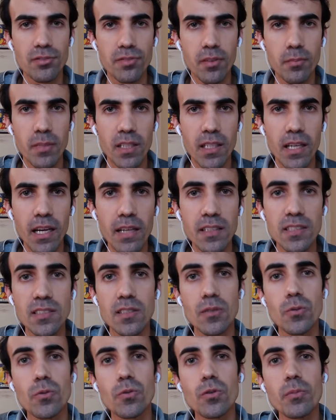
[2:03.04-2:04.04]

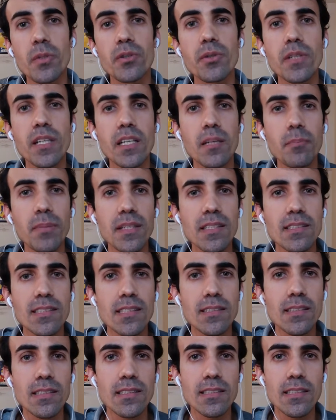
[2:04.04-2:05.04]
familiares, um número que
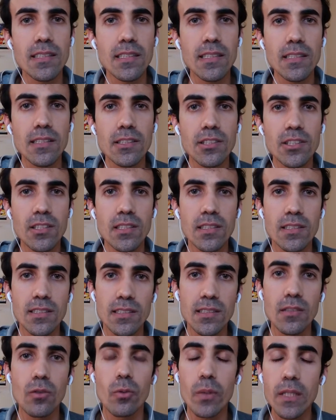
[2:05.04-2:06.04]
representa cerca de
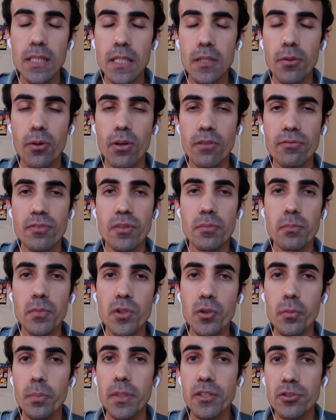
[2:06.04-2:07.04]
59
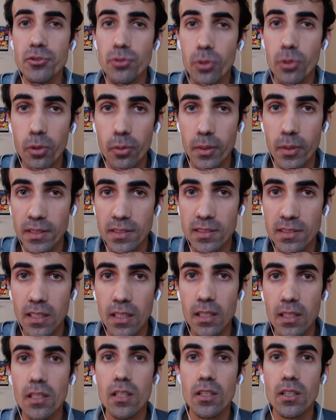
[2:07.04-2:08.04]
mil pessoas.
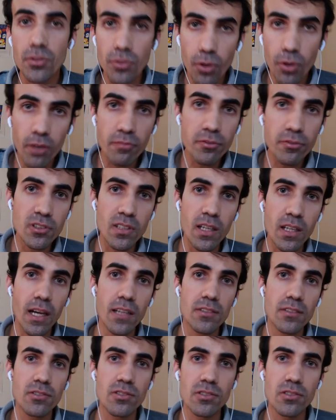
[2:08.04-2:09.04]
Novos
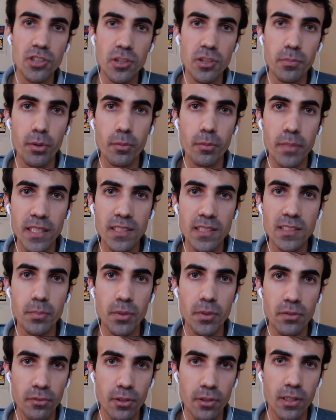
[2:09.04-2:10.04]
casos de pobreza
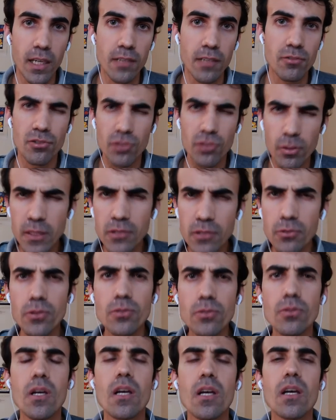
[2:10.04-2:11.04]
provocados,
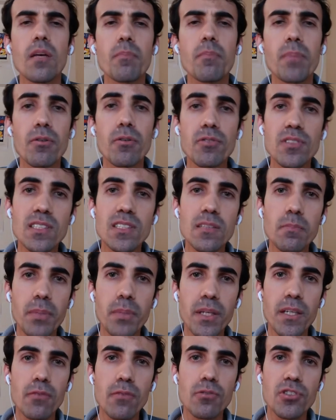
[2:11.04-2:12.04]
sobretudo, pelo
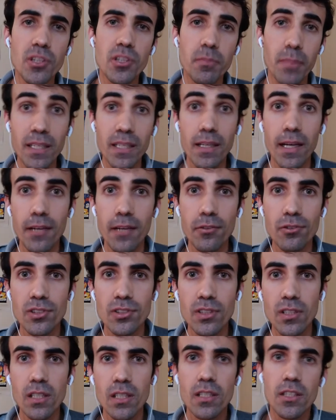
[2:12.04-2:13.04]
desemprego de
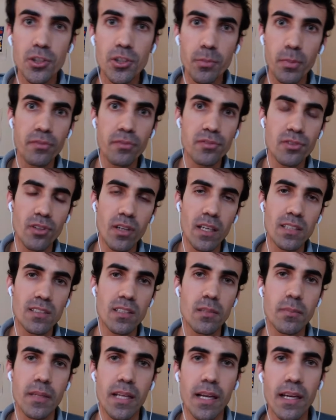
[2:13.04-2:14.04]
precários e de profissionais
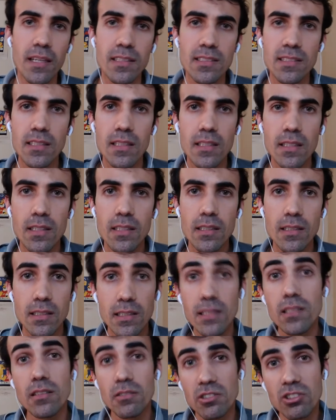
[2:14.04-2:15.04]
liberais
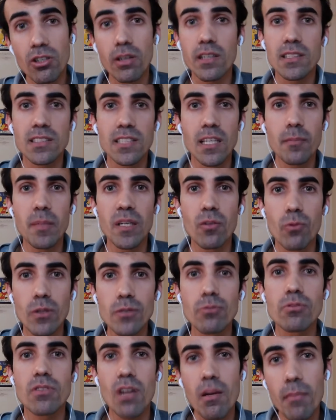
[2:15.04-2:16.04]
que só recebem
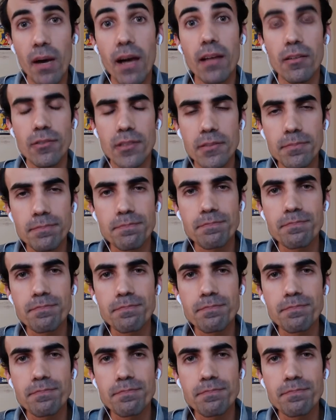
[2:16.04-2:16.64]
quando trabalham, né?